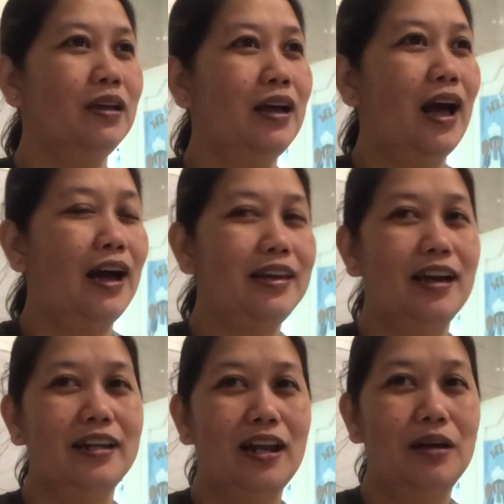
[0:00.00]

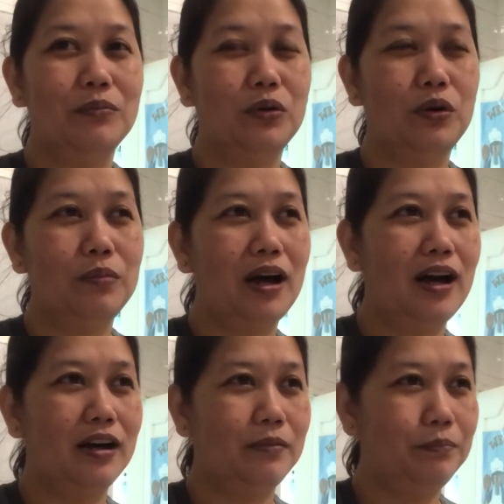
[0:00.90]
Ayan, alam ko
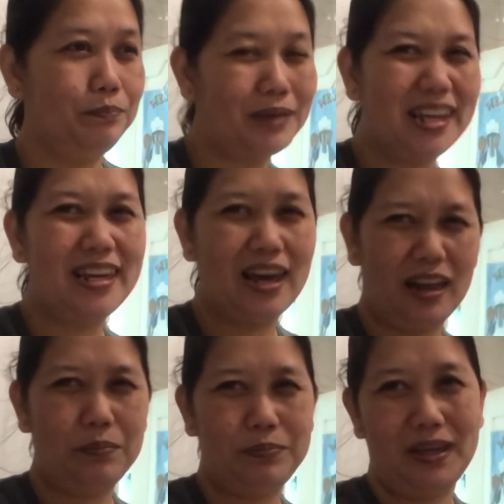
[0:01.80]
makaka-big
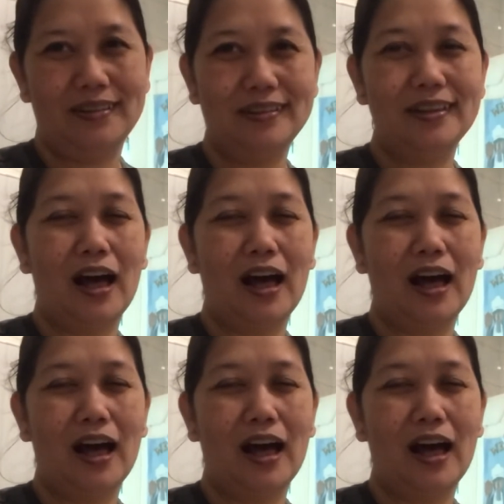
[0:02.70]
help yan